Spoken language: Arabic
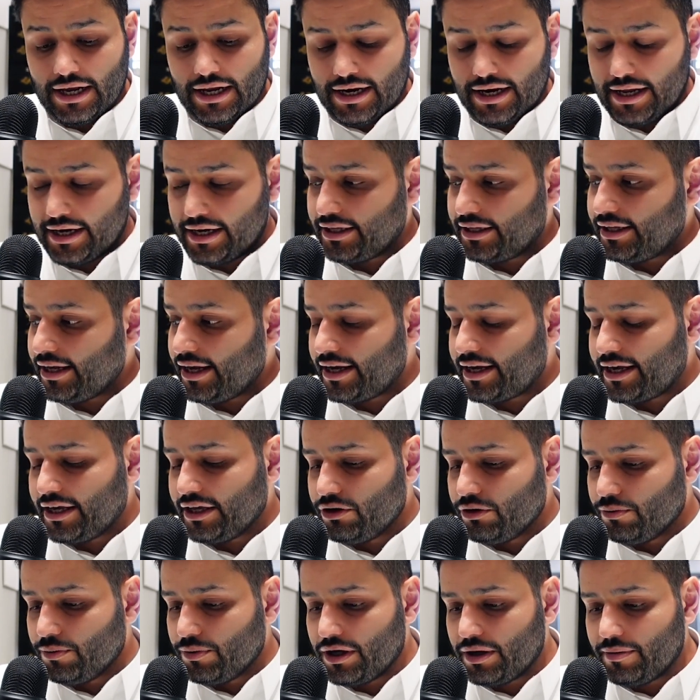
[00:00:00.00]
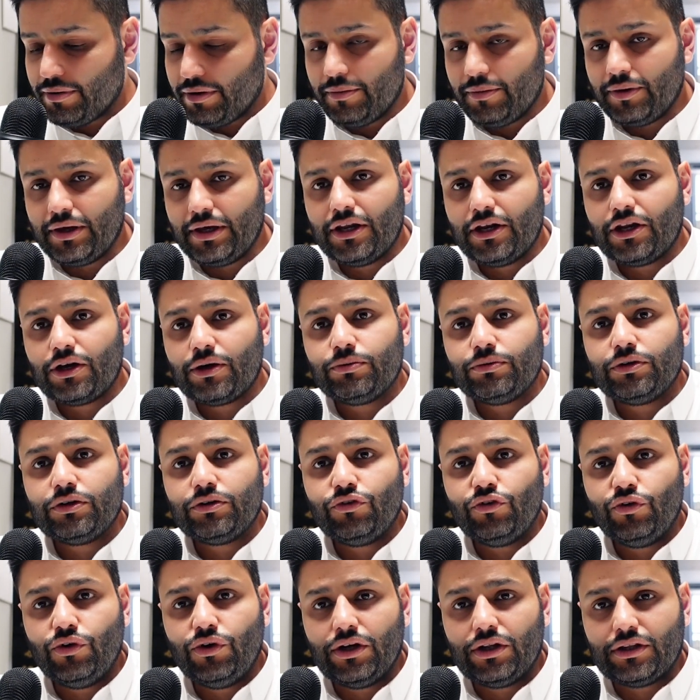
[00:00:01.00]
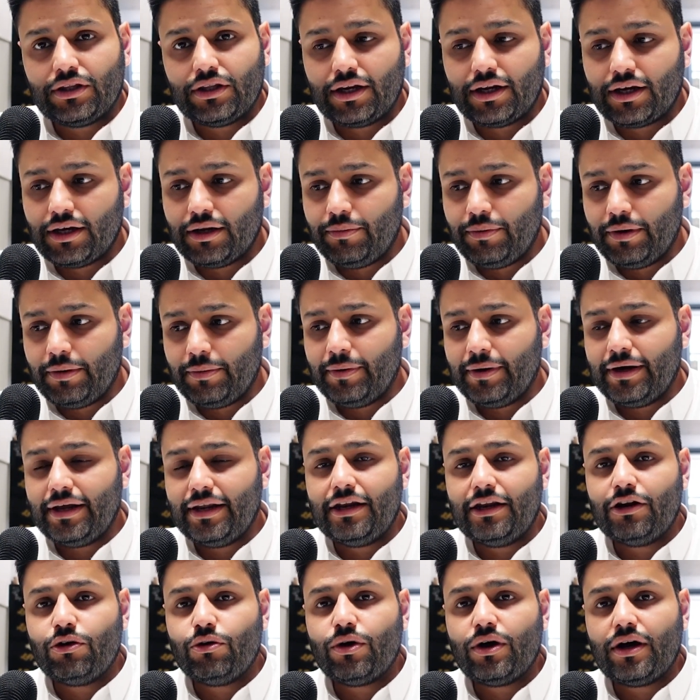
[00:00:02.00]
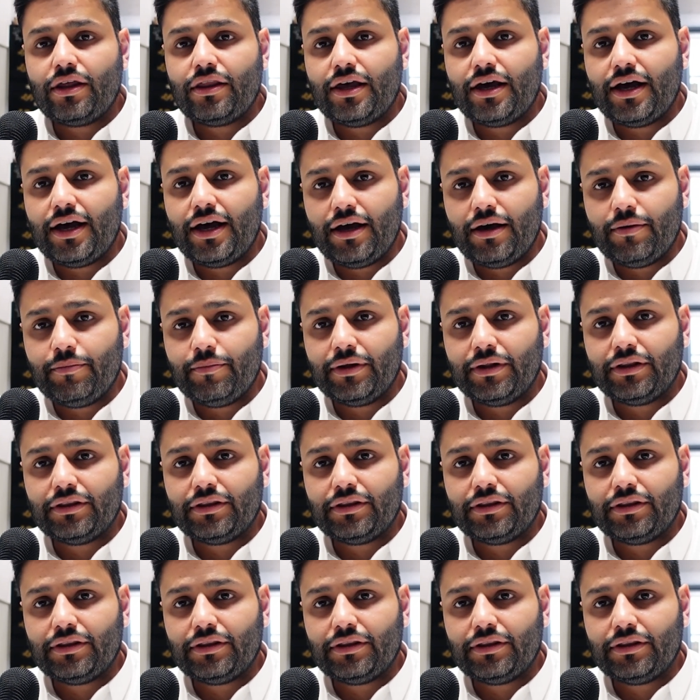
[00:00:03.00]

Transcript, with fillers: لكن تاكدوا 100% انكم تدفعون عن طريق الباي بال لانه هذا امن